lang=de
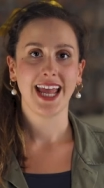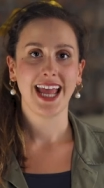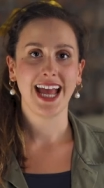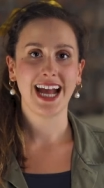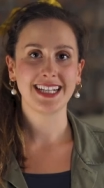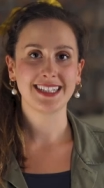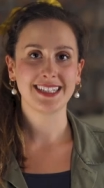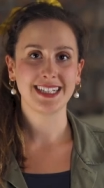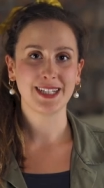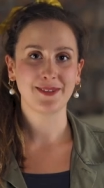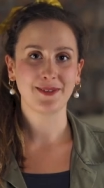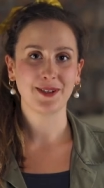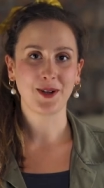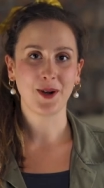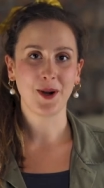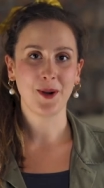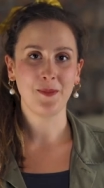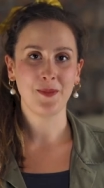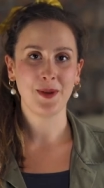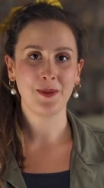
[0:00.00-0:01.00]
Herzlich
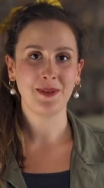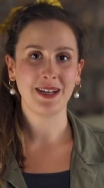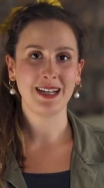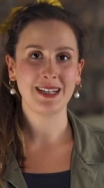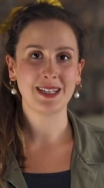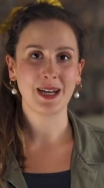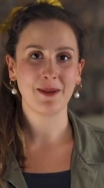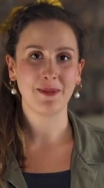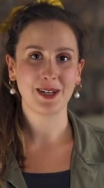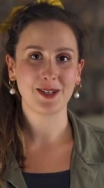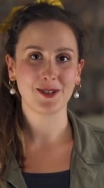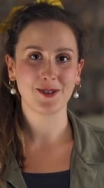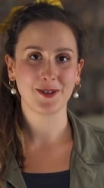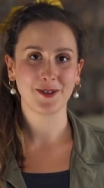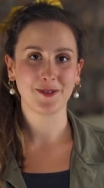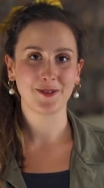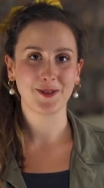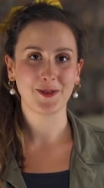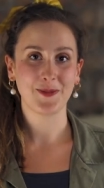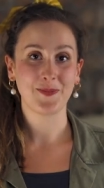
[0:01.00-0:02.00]
willkommen im Elisabeth
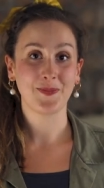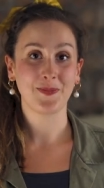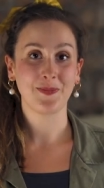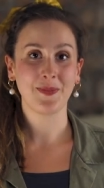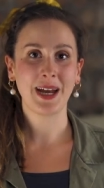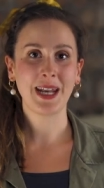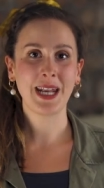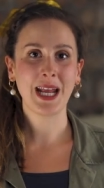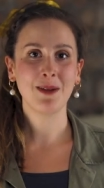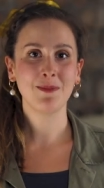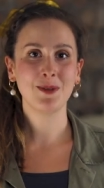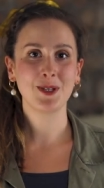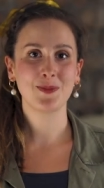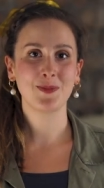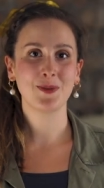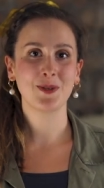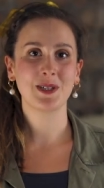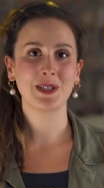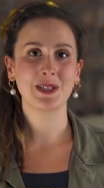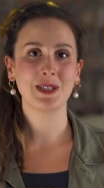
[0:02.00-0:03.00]
Stift. Mein Name ist
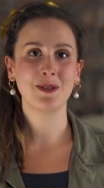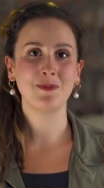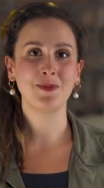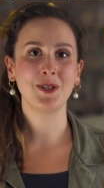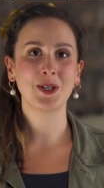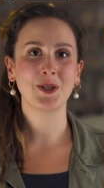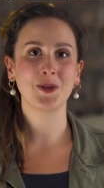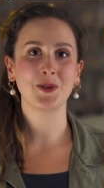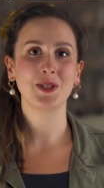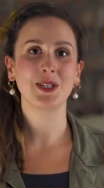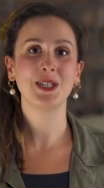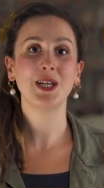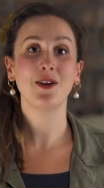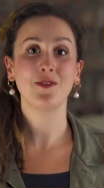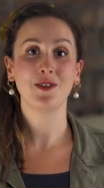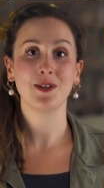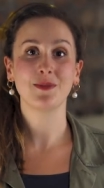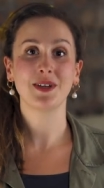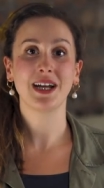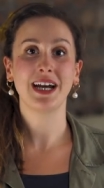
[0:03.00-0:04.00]
Birte Timnick und hier
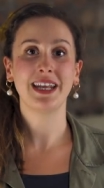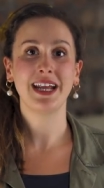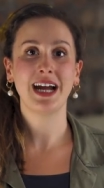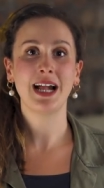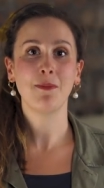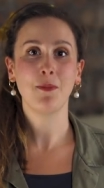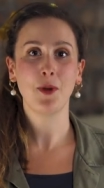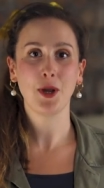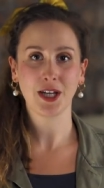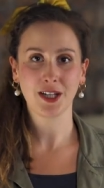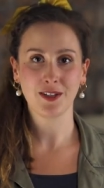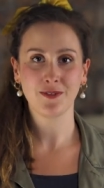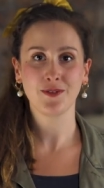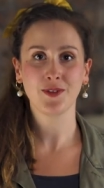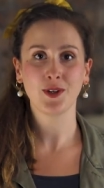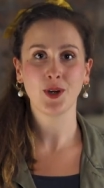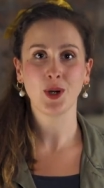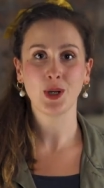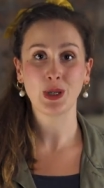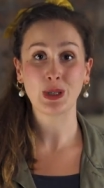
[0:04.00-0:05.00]
auf dem Kanal möchten
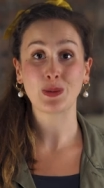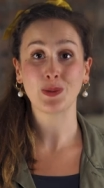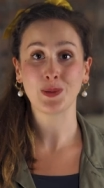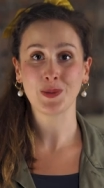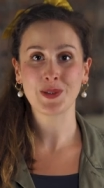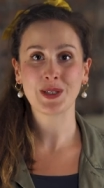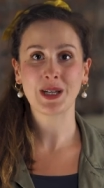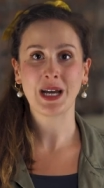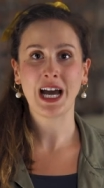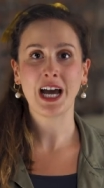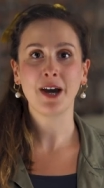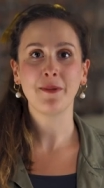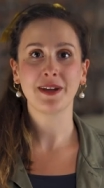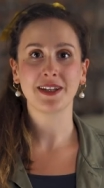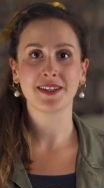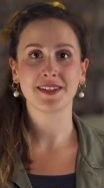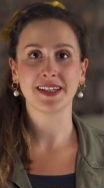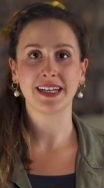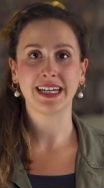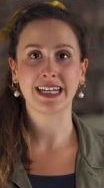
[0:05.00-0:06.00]
wir euch unsere
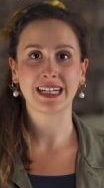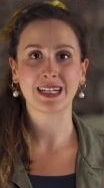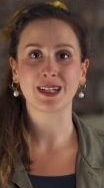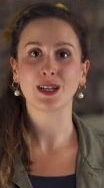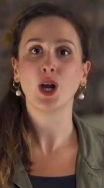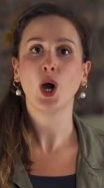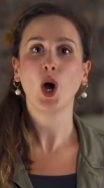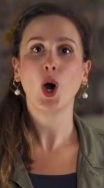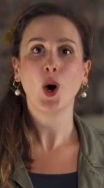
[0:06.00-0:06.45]
Arbeit zeigen.